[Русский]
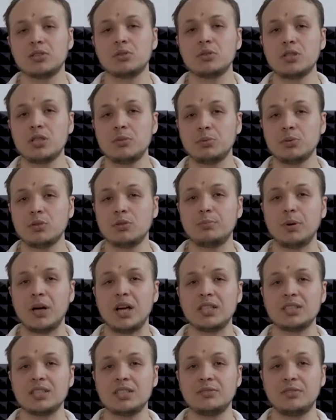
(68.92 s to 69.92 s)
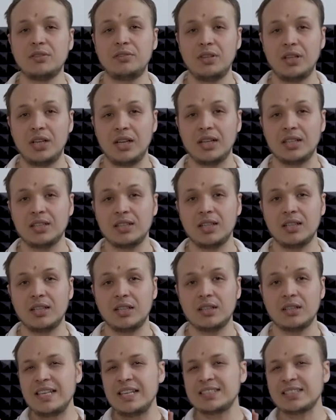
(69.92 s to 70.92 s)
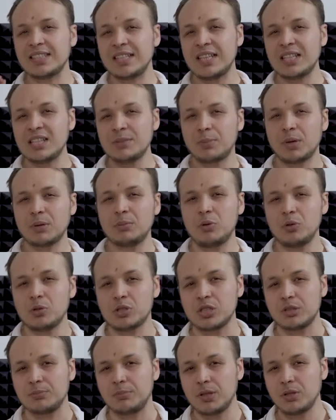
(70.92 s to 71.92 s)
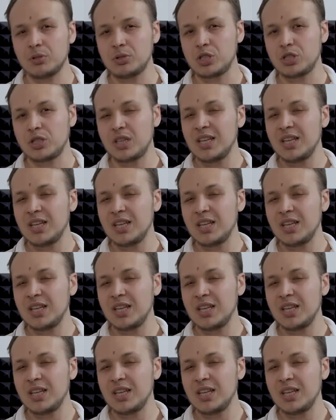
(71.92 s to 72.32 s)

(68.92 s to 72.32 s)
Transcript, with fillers: которые будут показаны в эфире канала. И за это промоушен получит